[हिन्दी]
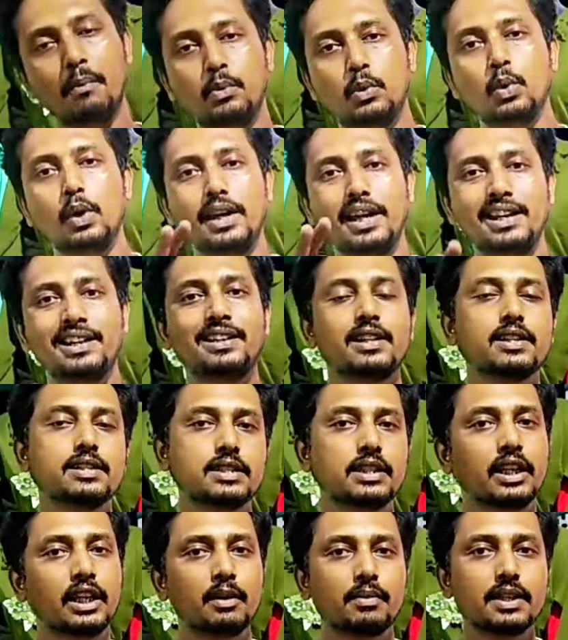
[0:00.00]
अप टू एट
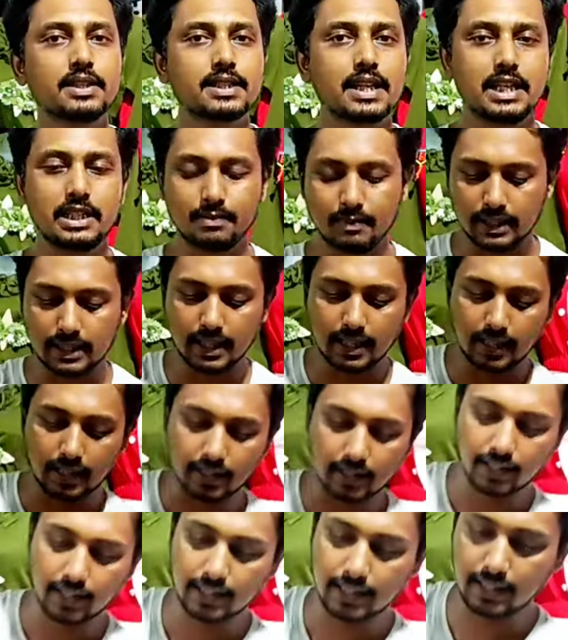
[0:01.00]
ईयर्स तक आपका साइज मिल
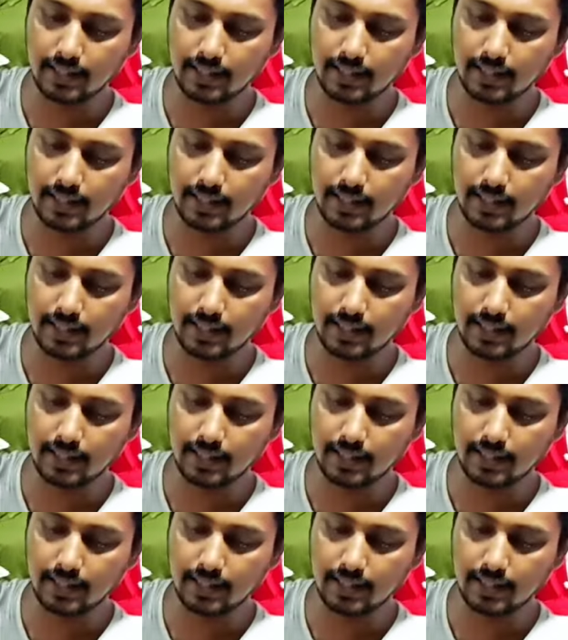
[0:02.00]
जाएगा ये